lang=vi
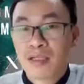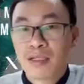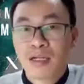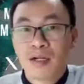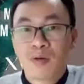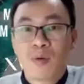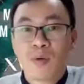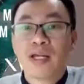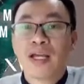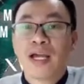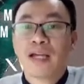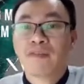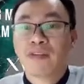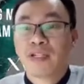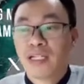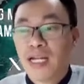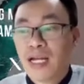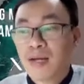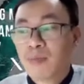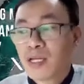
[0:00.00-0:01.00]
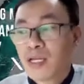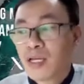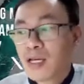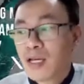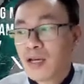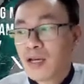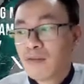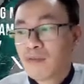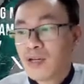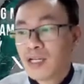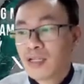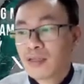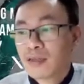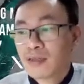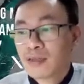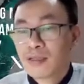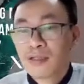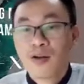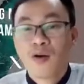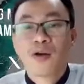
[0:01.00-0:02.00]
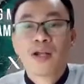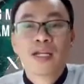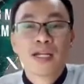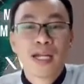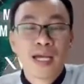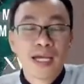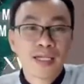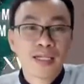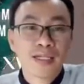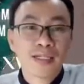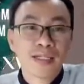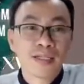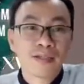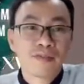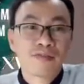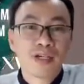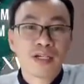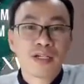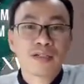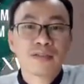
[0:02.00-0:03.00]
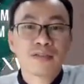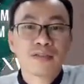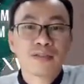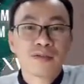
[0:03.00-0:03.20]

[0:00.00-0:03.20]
tức là quan hệ Anh Việt Nam và từ đó đến nay thì vẫn